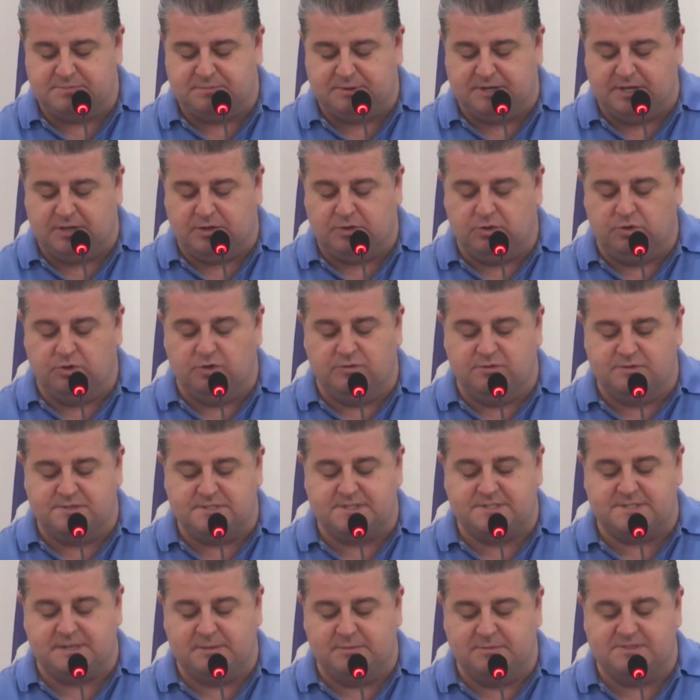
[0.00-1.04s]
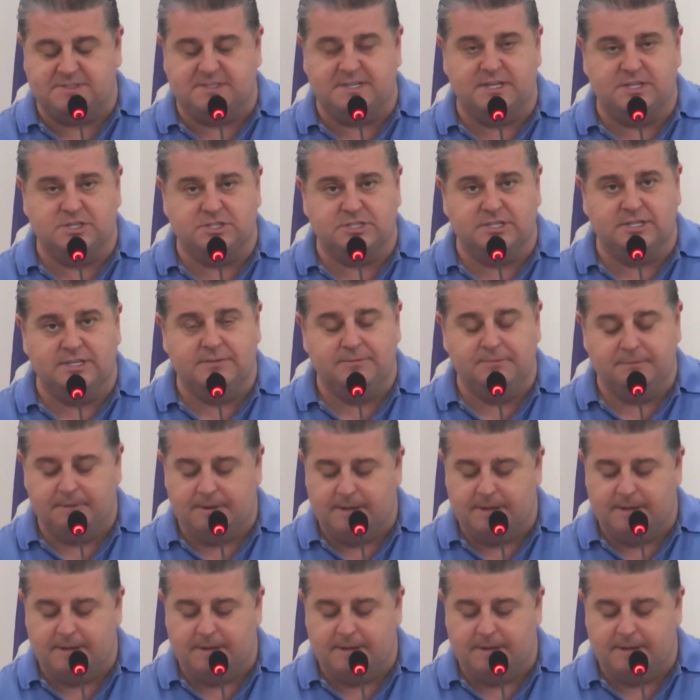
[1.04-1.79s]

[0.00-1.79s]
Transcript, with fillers: para que o novo sistema esteja